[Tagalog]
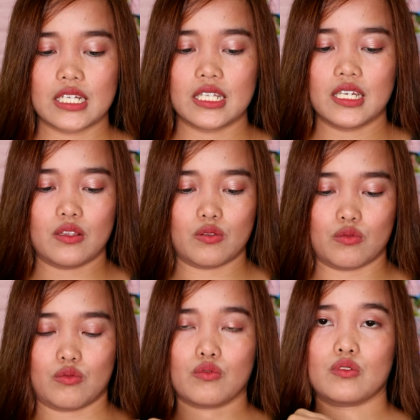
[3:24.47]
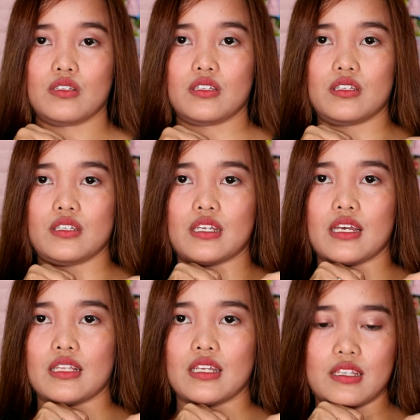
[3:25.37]
siya dito
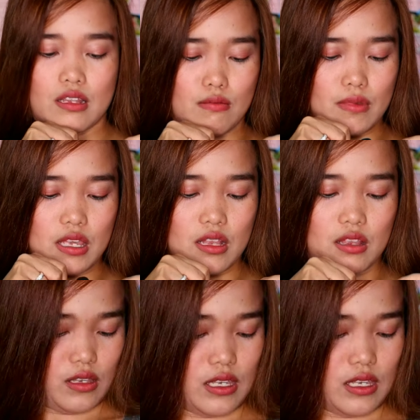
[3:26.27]
sa ating gamit.